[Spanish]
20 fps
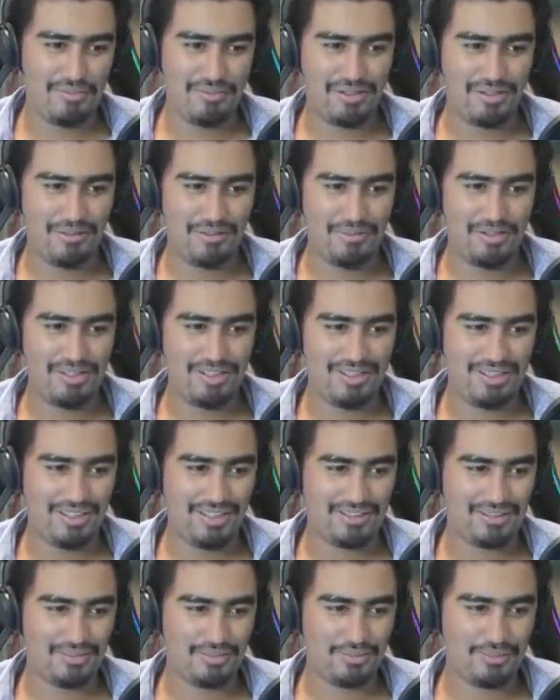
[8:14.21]
Pero mira,
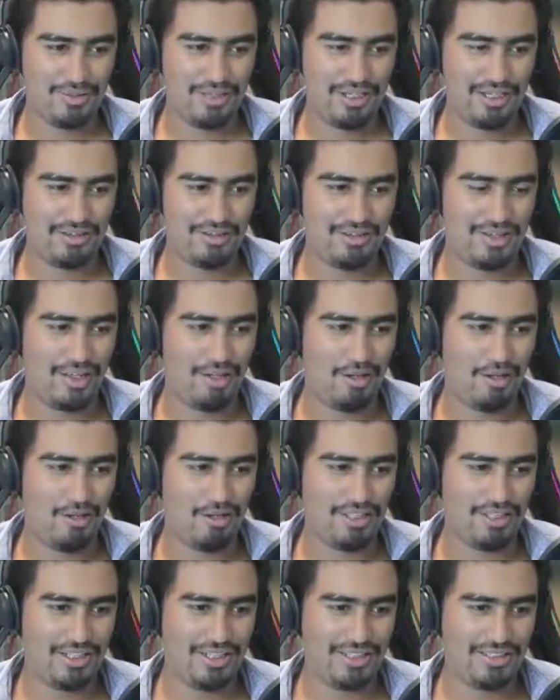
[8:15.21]
que es un poquito de
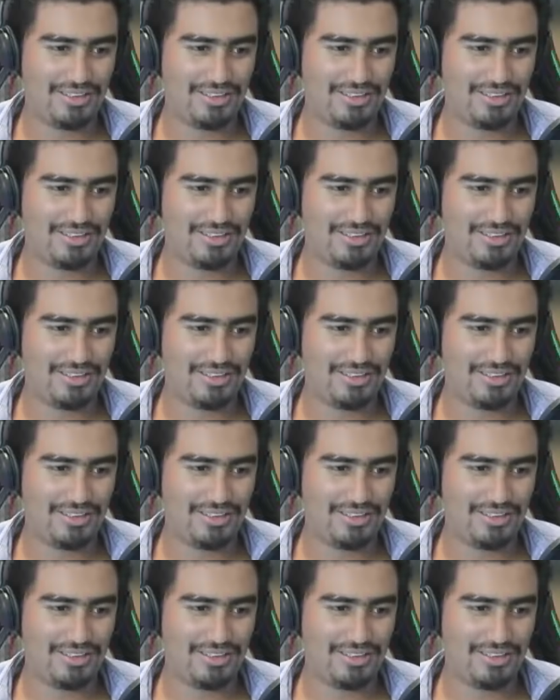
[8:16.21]
lógica.